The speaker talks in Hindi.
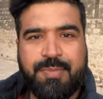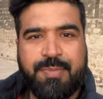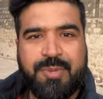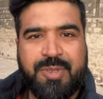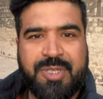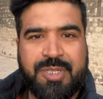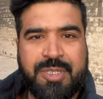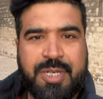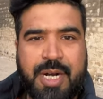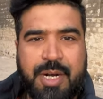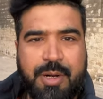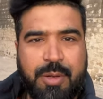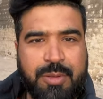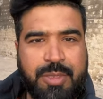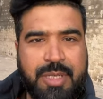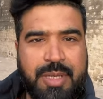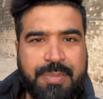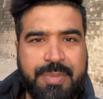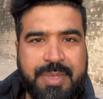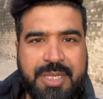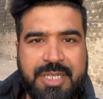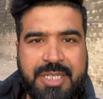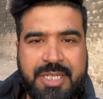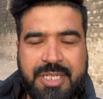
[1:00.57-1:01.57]
स्टार्ट होता है
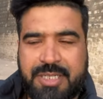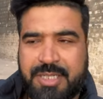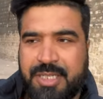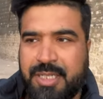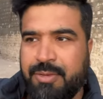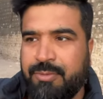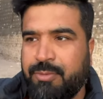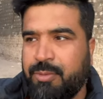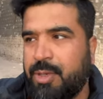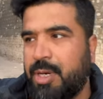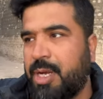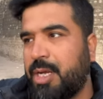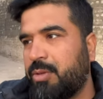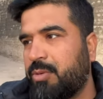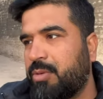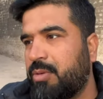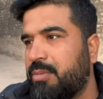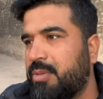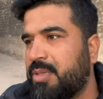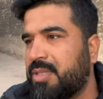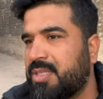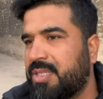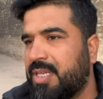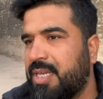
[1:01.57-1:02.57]
पीछे से वो रात को
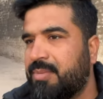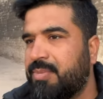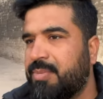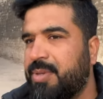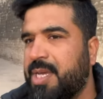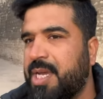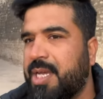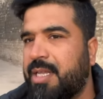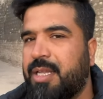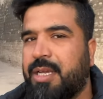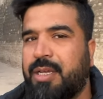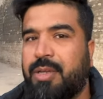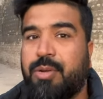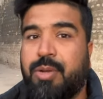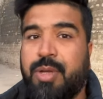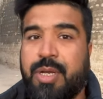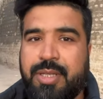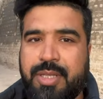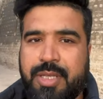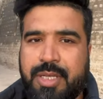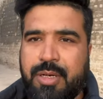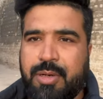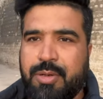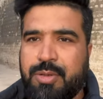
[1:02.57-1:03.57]
हमने स्किप किया था क्योंकि
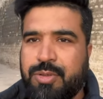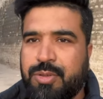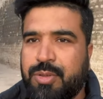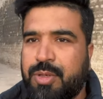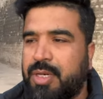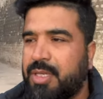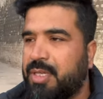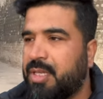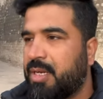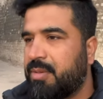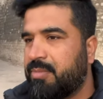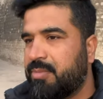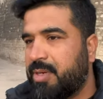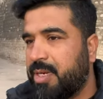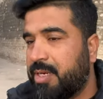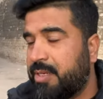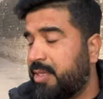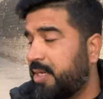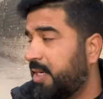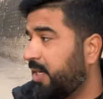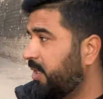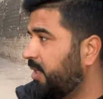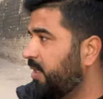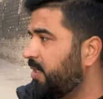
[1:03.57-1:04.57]
अंधेरा हो चुका था हम
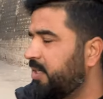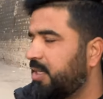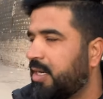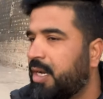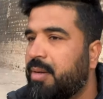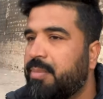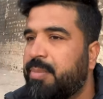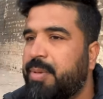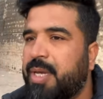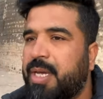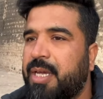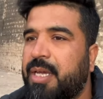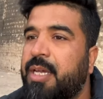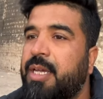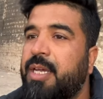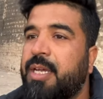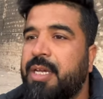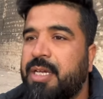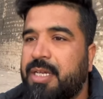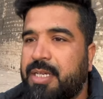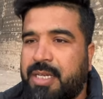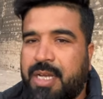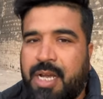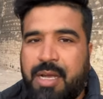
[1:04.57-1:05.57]
डायरेक्टली यहाँ पे आए
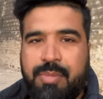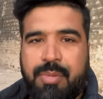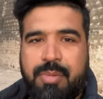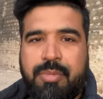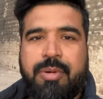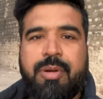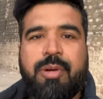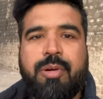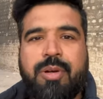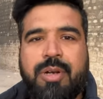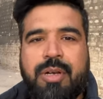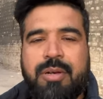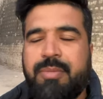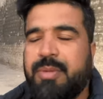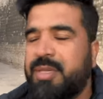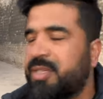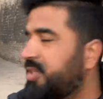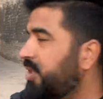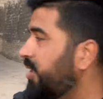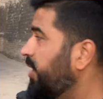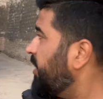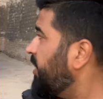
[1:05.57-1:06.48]
यहाँ पे हमने होटल में स्टे